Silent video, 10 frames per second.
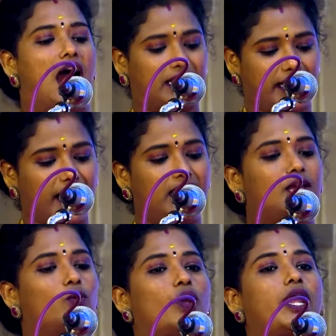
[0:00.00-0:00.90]
அதே
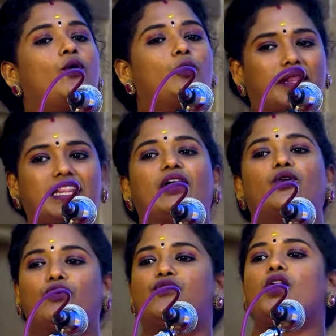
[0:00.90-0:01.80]
இன்றைக்கி ஒரே ஒரு பத்தாயிரம்
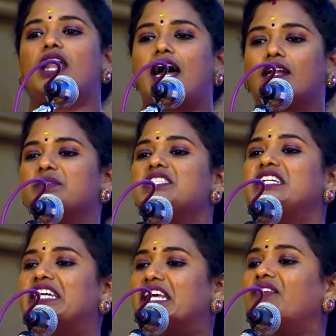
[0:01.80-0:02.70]
ரூபா ஃபோனில் ஆரம்பித்து
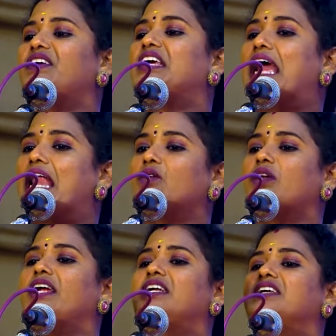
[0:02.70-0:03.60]
டிவி
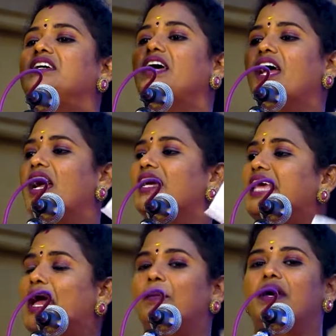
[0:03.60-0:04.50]
கால்குலேட்ரு
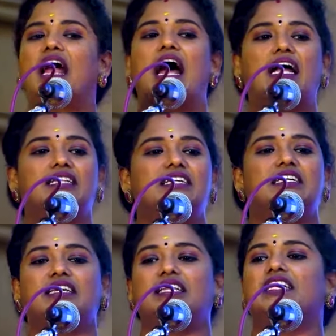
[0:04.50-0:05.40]
கேமரா அது
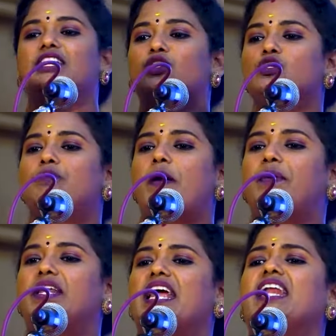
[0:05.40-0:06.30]
இது நியூஸ்
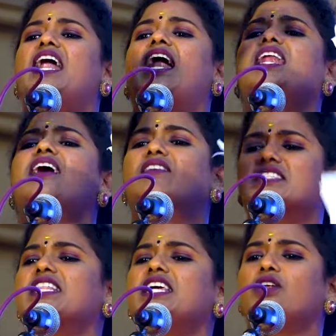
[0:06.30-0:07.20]
பேப்பர் என்னென்ன
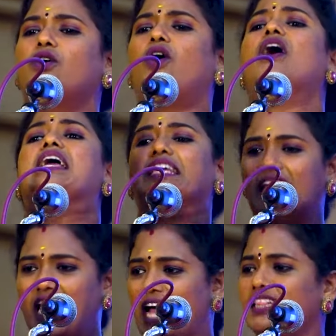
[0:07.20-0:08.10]
வசதி இருக்கோ
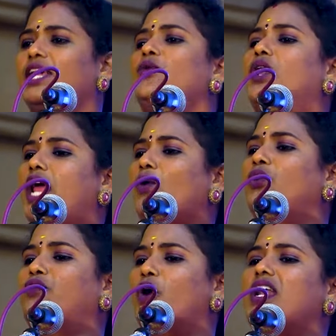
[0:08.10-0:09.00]
எல்லாத்தையும் ஒரே ஒரு
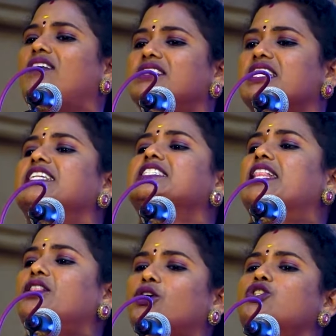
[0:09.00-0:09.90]
ஃபோனில் வச்சுக்கிட்டு
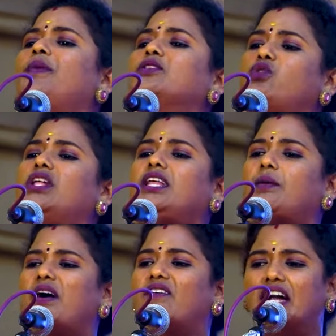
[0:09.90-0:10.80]
சந்தோஷமாக
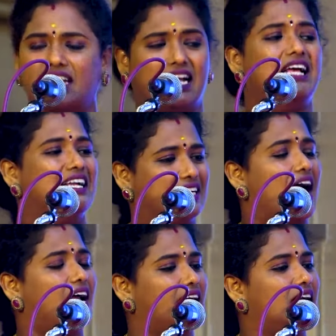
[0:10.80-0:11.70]
சுதந்திரமாக வாழ்கிற
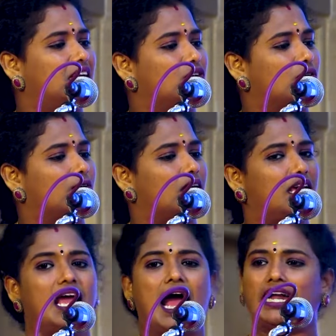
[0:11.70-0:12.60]
நாங்கள் எங்கே நடுவர்களே
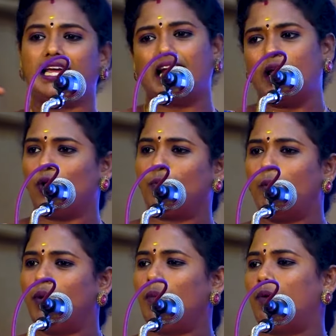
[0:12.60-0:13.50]
அன்னைக்கெல்லாம் ஒரு
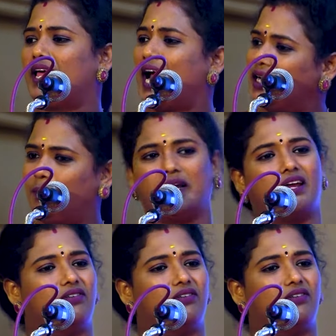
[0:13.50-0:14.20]
பொம்பளை பிள்ளைய அடுப்படியை